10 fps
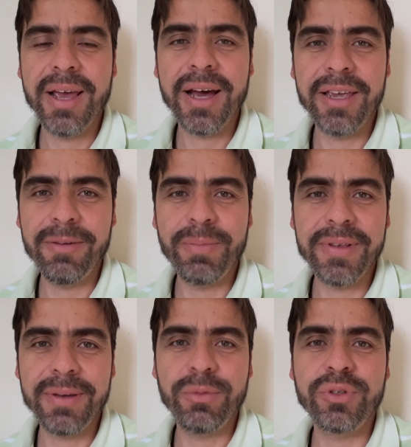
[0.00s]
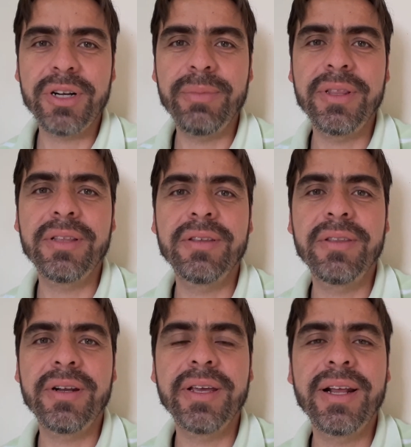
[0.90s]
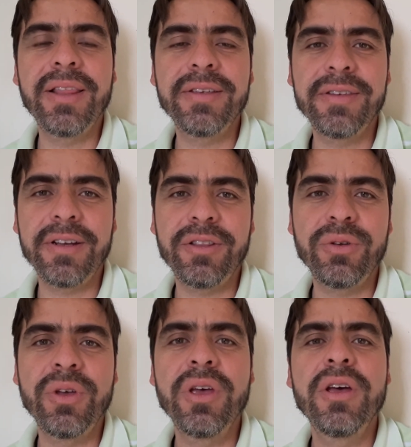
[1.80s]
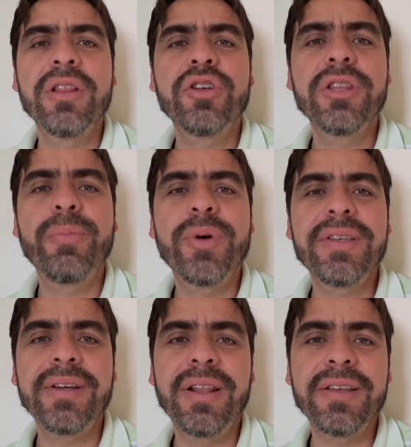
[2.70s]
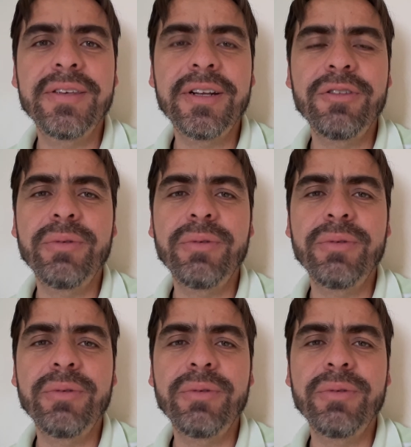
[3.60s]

ahí empezamos realmente a tener el desierto. ¿Dónde puede ser el desierto?